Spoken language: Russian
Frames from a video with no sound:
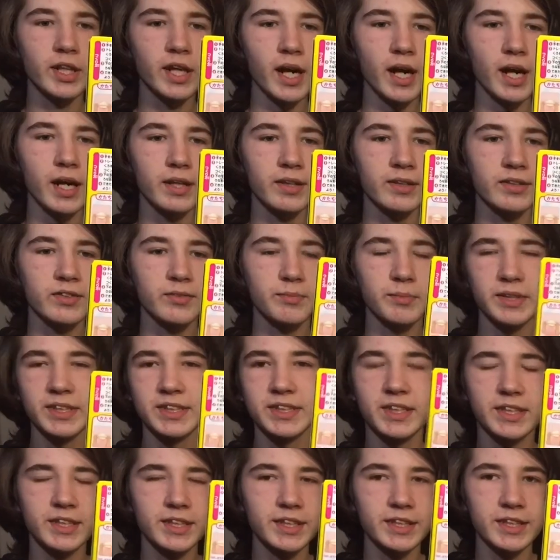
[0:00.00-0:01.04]
как
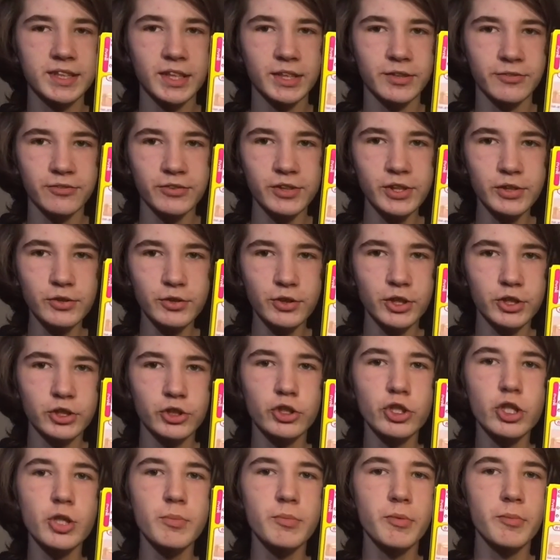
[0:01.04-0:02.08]
смастерить конфету,
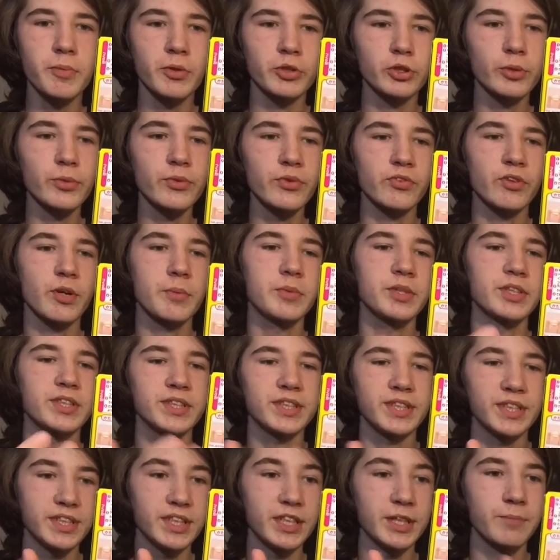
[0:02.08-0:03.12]
которую мы потом с вами
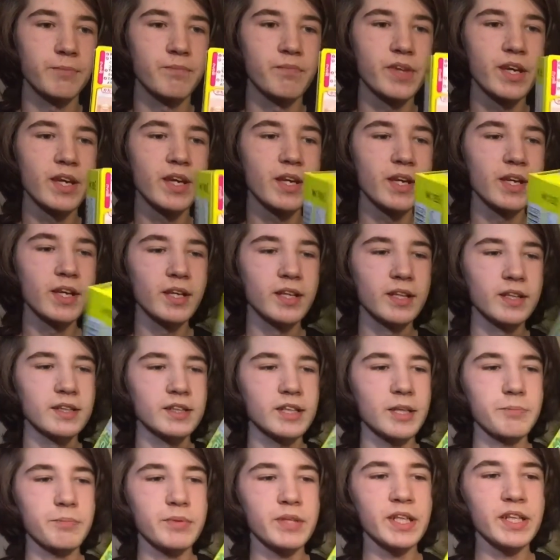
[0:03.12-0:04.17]
съедим.
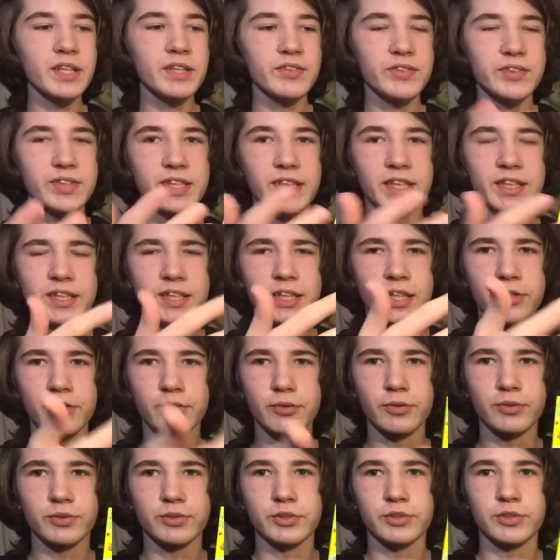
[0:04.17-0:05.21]
На передней стороне,
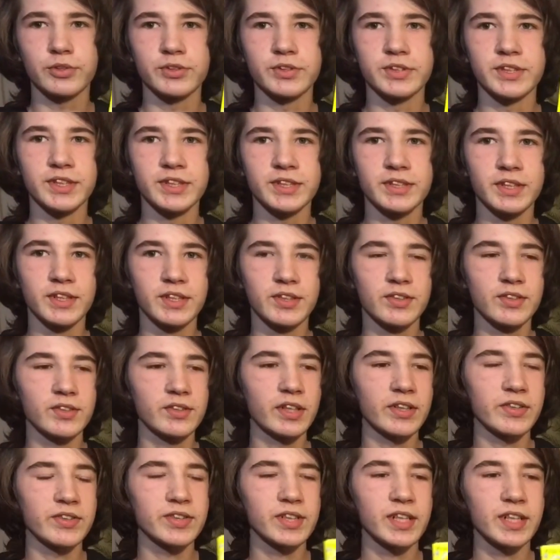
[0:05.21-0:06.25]
ну что здесь,
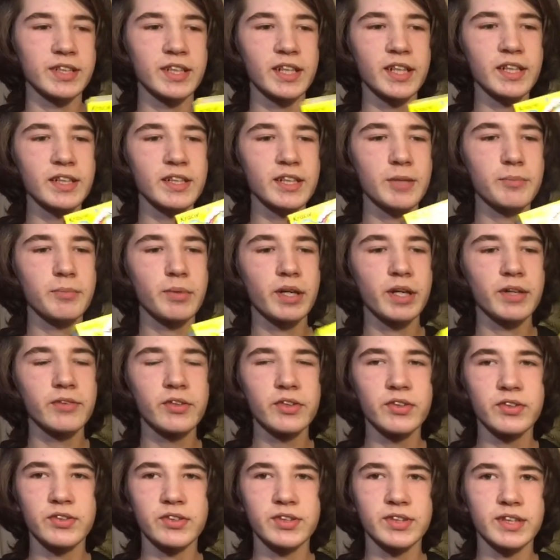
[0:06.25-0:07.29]
лицевая сторона, на
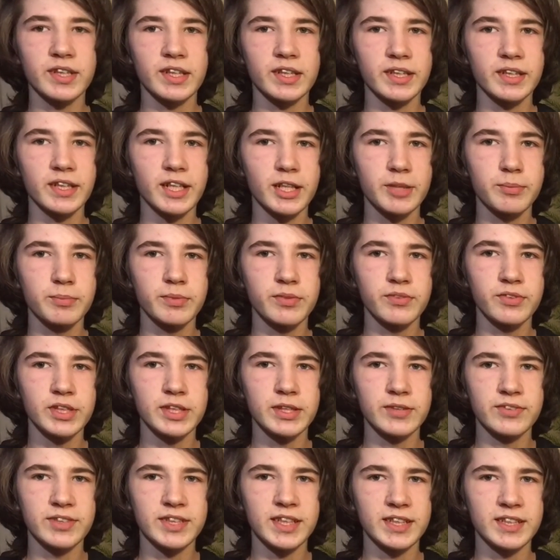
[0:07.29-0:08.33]
боковых сторонах мы
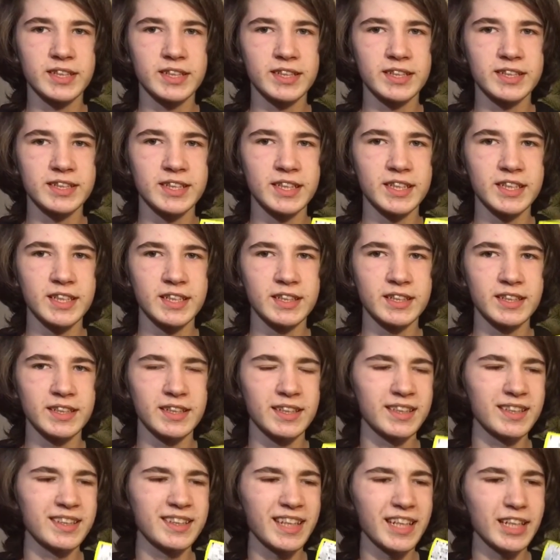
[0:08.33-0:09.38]
видим всякие
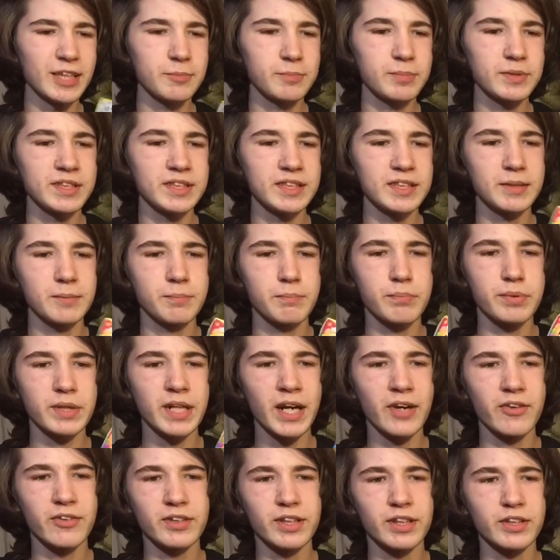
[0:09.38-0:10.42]
серийные надписи,
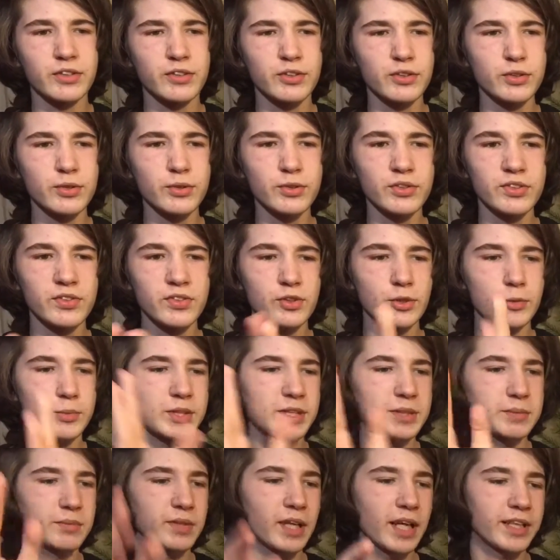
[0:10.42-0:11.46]
правила, инструкции, в
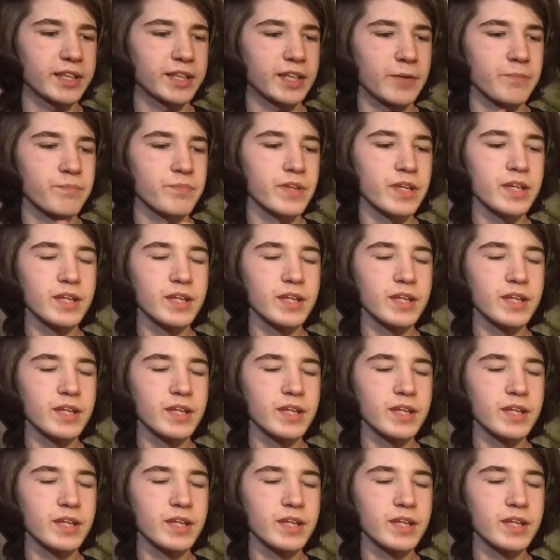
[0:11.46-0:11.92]
общем, ладно.